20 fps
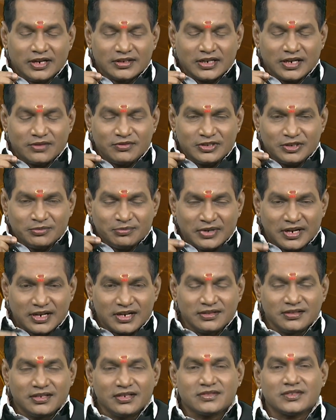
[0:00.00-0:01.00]
அதாவது
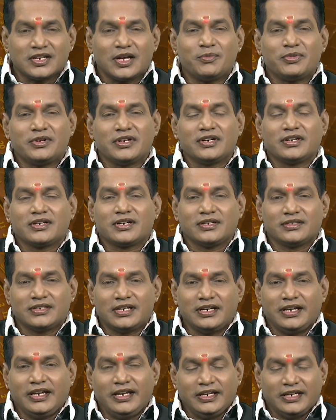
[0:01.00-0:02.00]
மருந்து சாப்பிட்டுக்கிட்டு
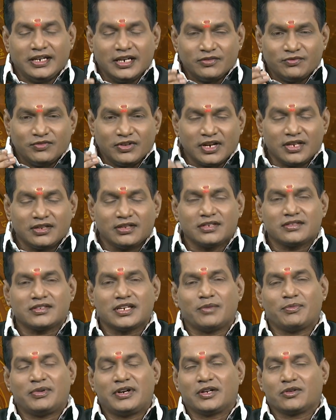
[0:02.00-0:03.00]
இருந்த நீங்கள் விருந்து
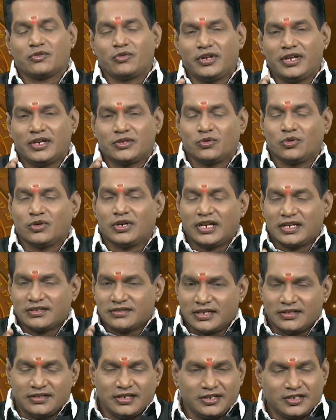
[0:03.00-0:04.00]
சாப்பிடக்கூடிய சூழலை
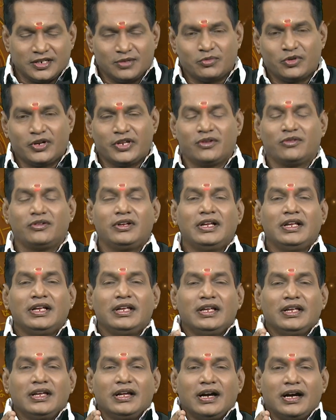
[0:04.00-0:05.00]
சந்திக்க முடியும்
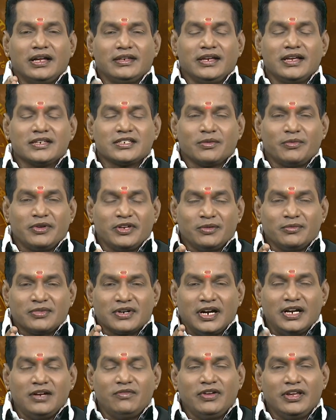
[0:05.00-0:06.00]
அதே சமயம்
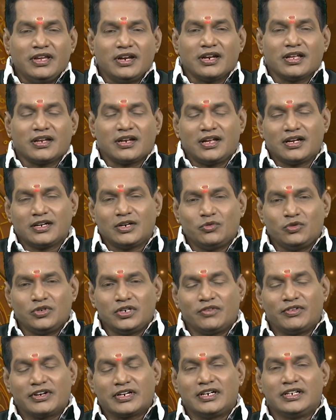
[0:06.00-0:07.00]
கல்வியாளராக
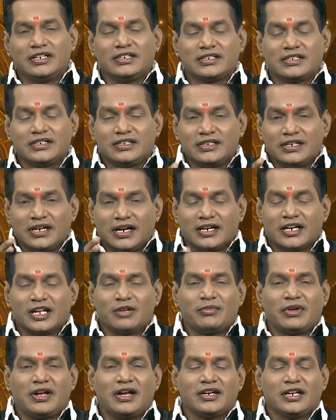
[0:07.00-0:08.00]
உள்ளவர்களுக்கு
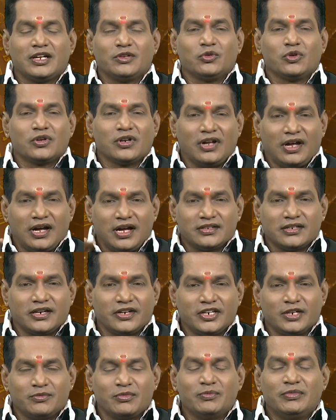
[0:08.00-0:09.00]
கனமான ஒரு
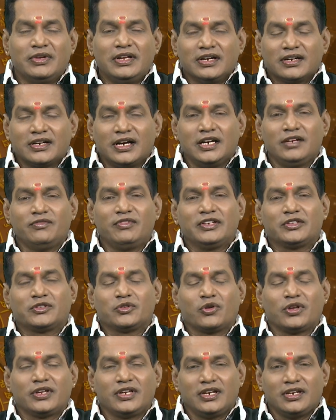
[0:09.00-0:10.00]
ஆதாயமும்
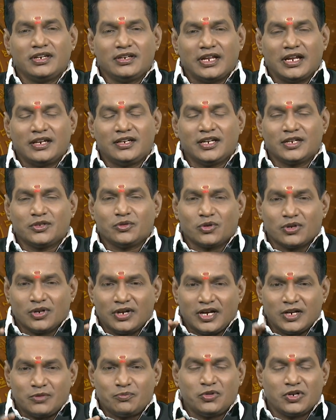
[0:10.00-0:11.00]
கல்வித்துறையில்
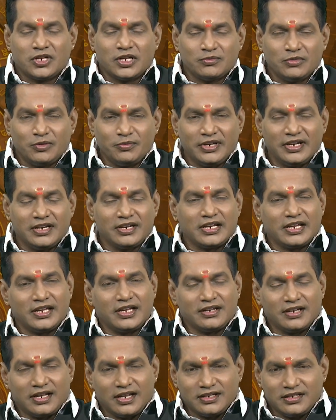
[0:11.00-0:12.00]
நல்லதொரு அற்புதமும்
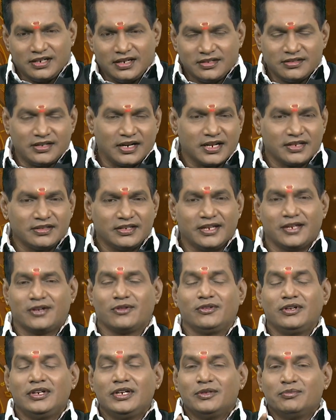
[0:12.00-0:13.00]
இன்றைய நாளில்
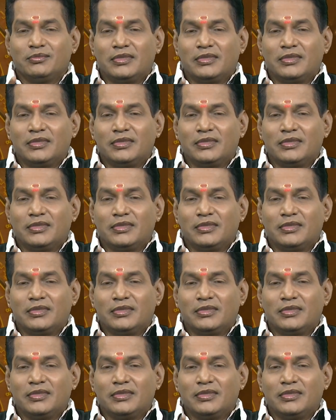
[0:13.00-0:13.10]
நடந்தேறும்